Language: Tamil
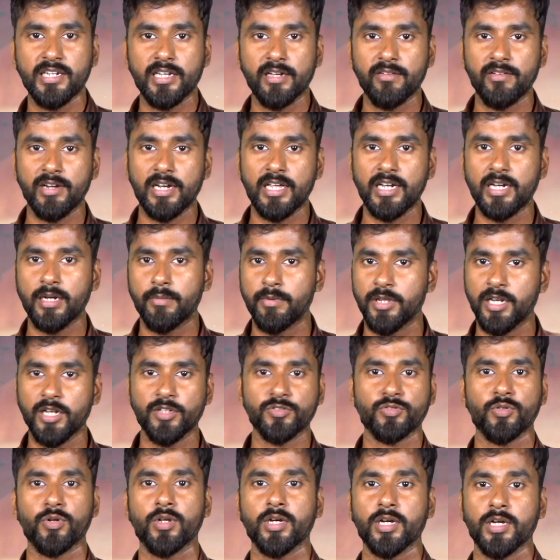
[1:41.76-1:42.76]
சரியாக விளையாடல
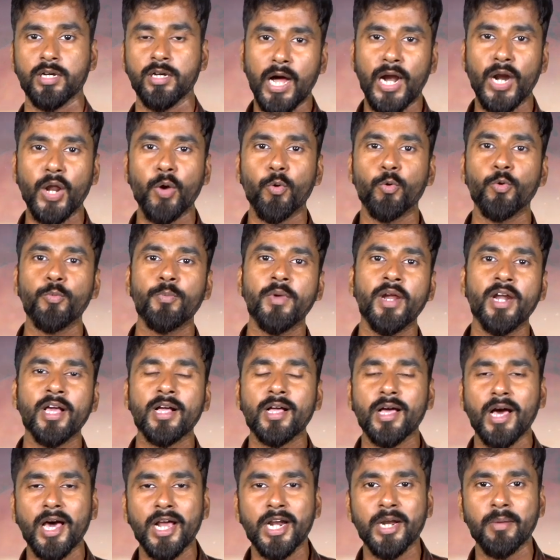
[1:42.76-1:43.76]
அப்படின்லாம் சொன்னாங்க ஆனால் உண்மையான
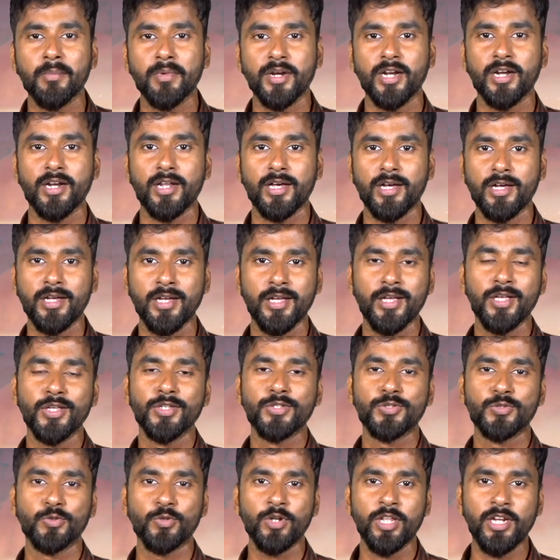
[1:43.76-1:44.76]
காரணம் என்னென்னா
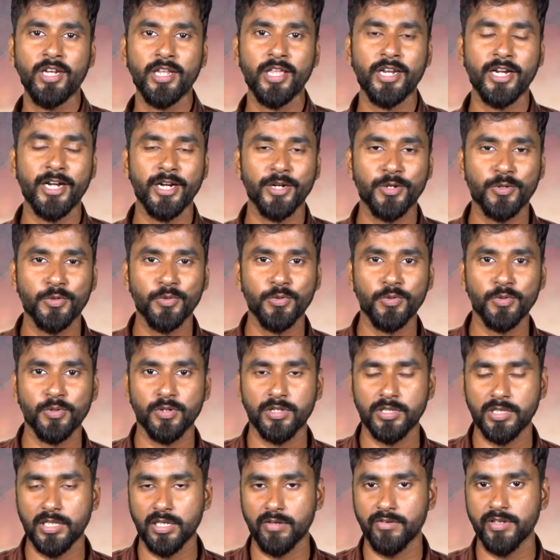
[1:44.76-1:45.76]
சுனில் நரேனுக்கும்
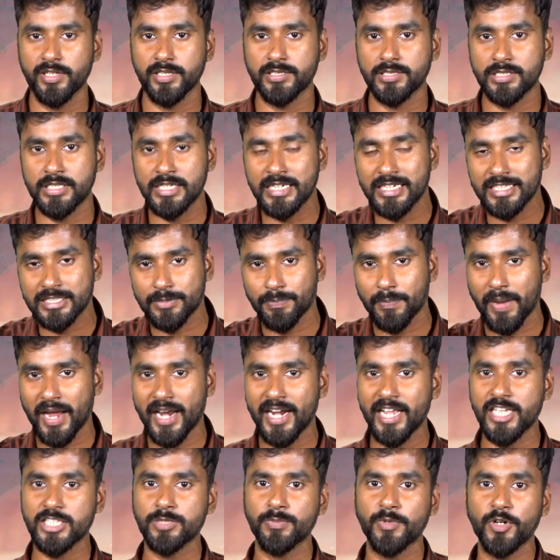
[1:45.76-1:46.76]
இந்த வெஸ்ட் இண்டீஸ்
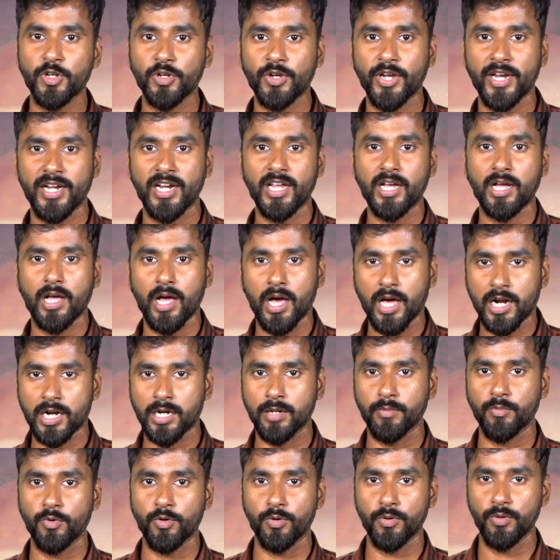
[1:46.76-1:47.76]
மேனேஜ்மெண்ட்டுக்கும் என்ன
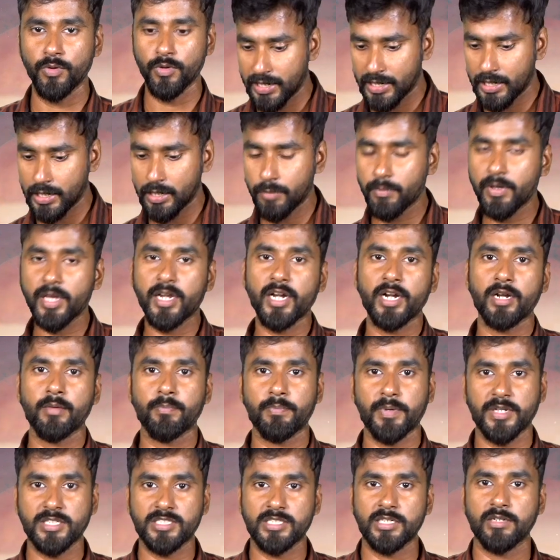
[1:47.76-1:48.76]
காரணமோ என்ன மாதிரியான
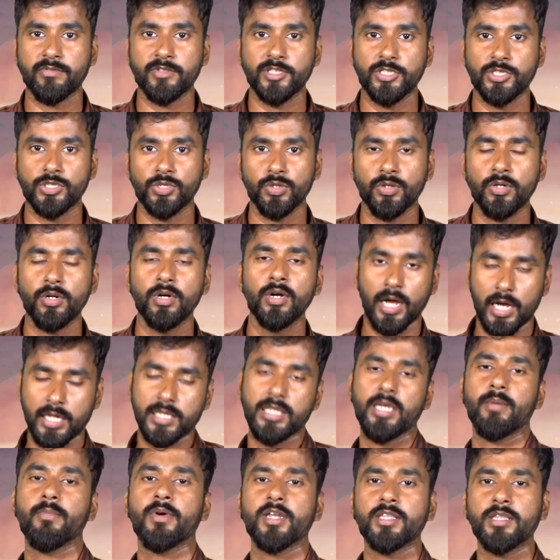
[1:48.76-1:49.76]
பிரச்சனை வந்துச்சோ
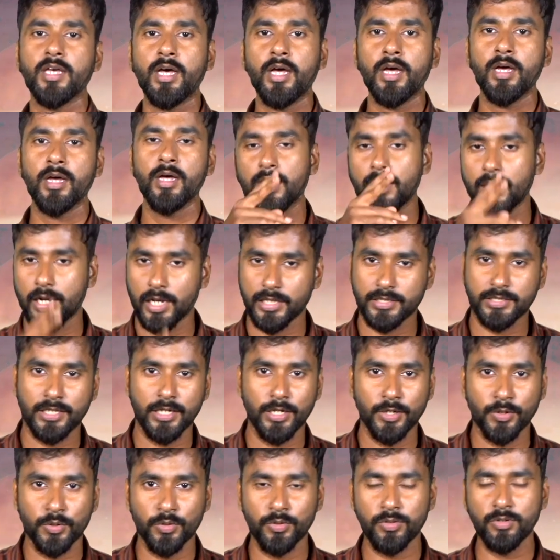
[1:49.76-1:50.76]
அதே மாதிரி தான்
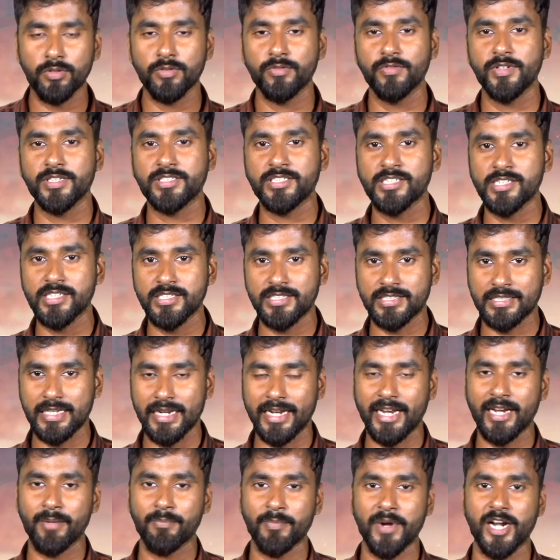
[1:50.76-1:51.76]
ரசலுக்கும் வெஸ்ட் இண்டீஸ்
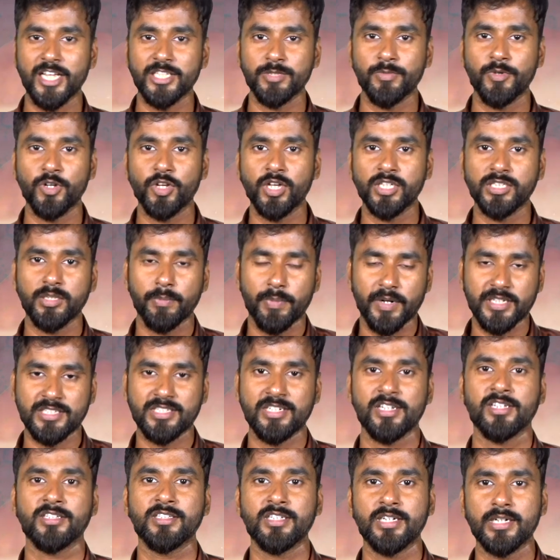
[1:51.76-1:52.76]
கிரிக்கெட் மேனேஜ்மெண்ட்டுக்கும் அந்த
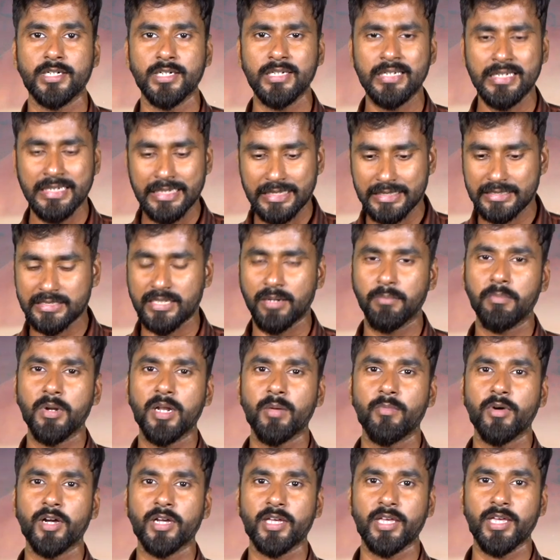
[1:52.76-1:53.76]
பிரச்சனை இருந்திருக்கு
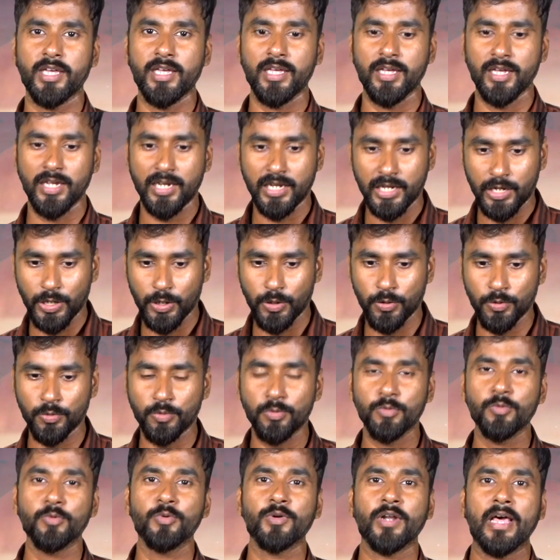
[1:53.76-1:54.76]
சம்பள பாக்கி
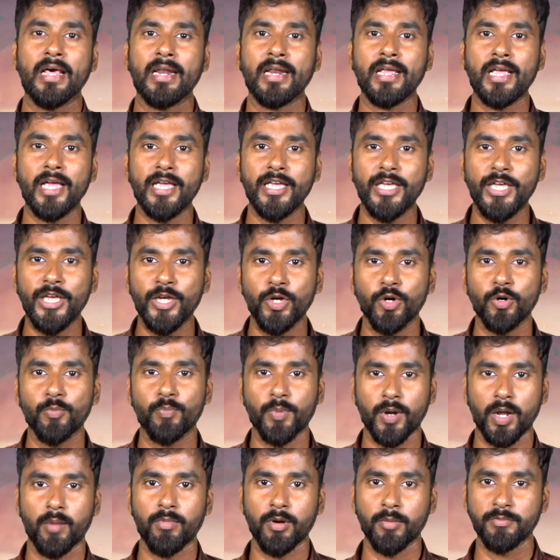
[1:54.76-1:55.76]
இன்னும் நிறைய ஈகோ
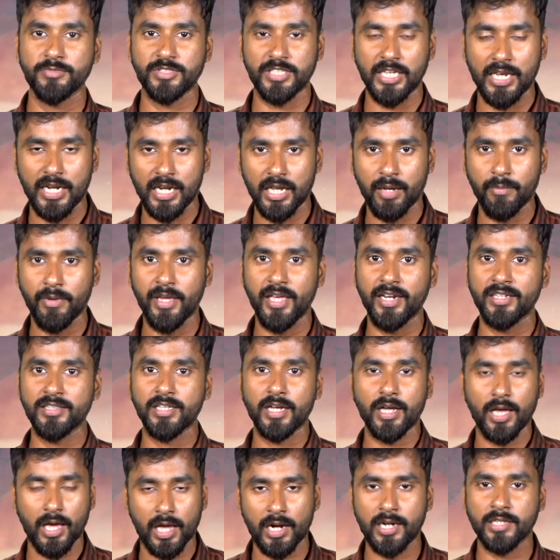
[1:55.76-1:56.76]
ப்ராப்ளம்ஸ் எல்லாமே இருந்த
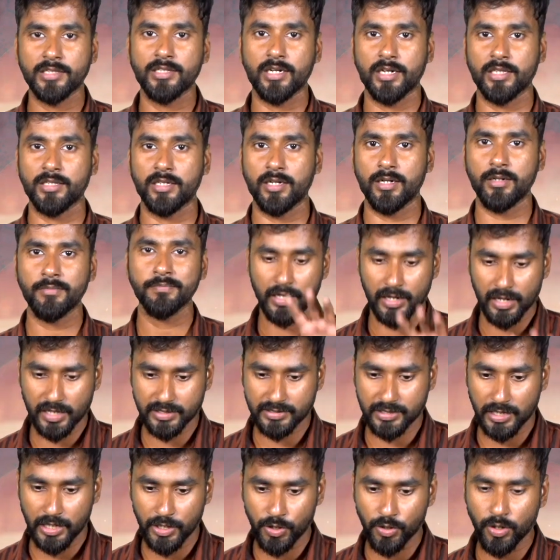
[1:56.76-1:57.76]
காரணத்தால் தான்
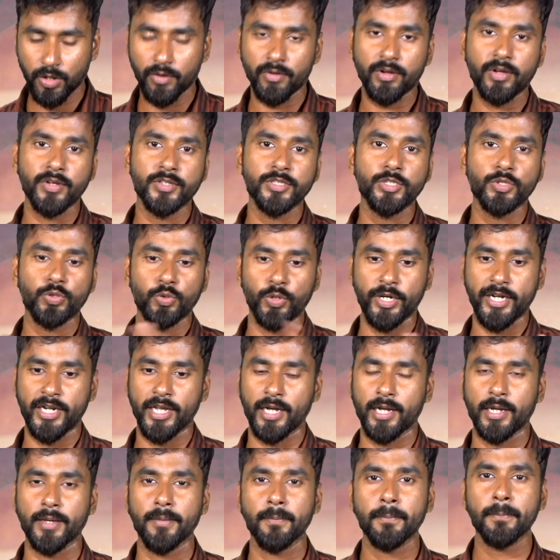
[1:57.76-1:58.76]
ரசலையும் அவங்க வந்து
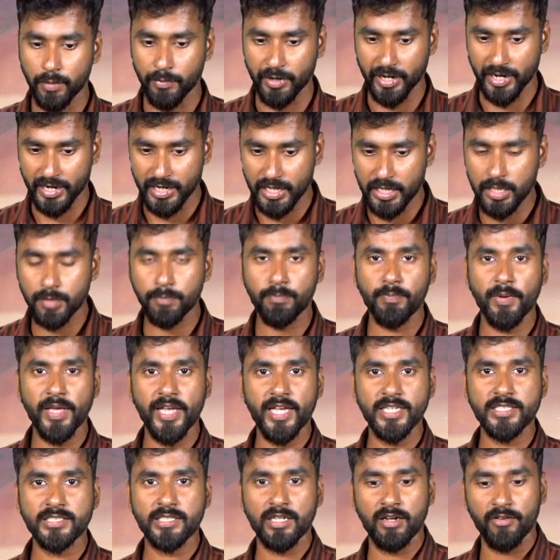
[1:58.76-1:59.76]
தூக்கிட்டாங்க இப்படி ரெண்டு
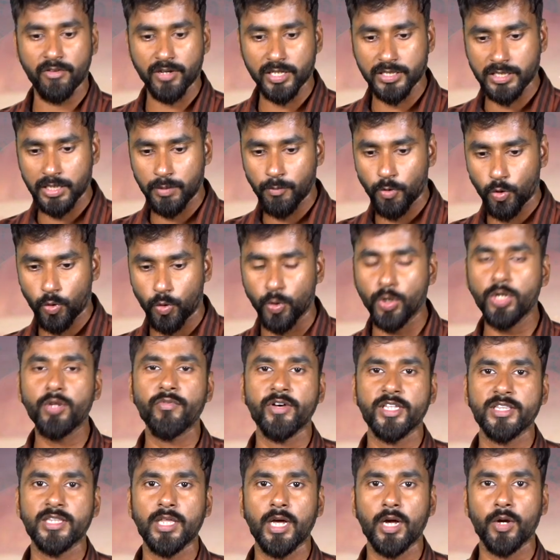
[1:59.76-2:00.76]
பிளேயர்ஸ் அவங்க திரும்ப கொண்டு
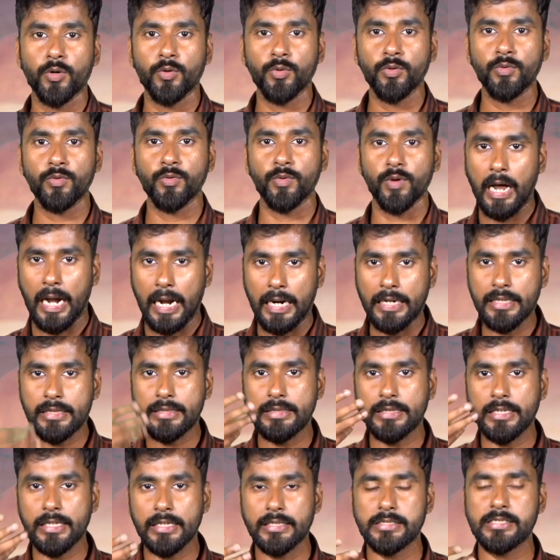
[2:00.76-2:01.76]
வந்தாகணும்
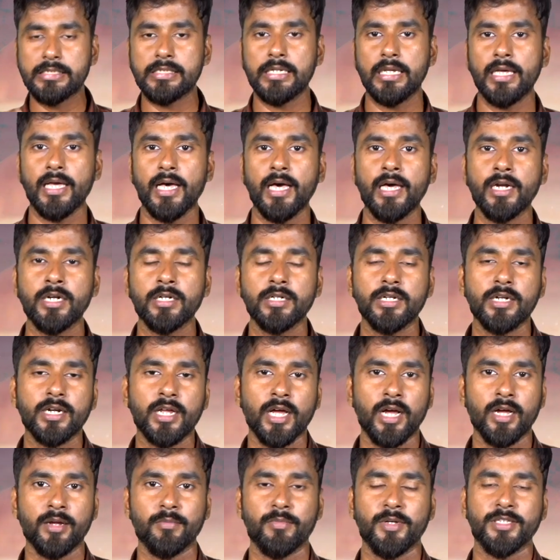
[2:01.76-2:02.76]
அடுத்த லிஸ்ட்டில் யாருன்னு
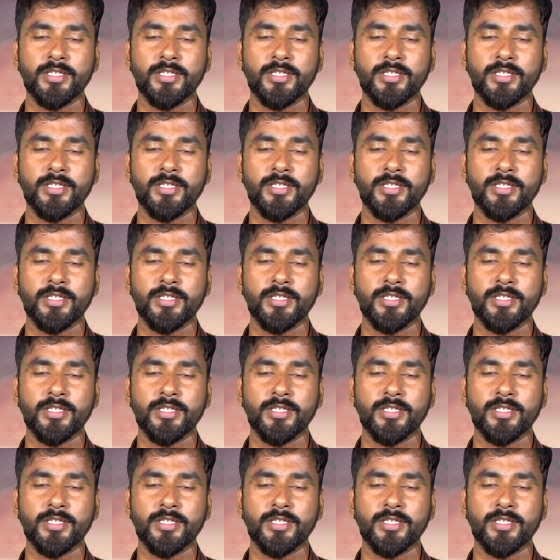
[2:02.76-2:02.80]
இருக்காங்க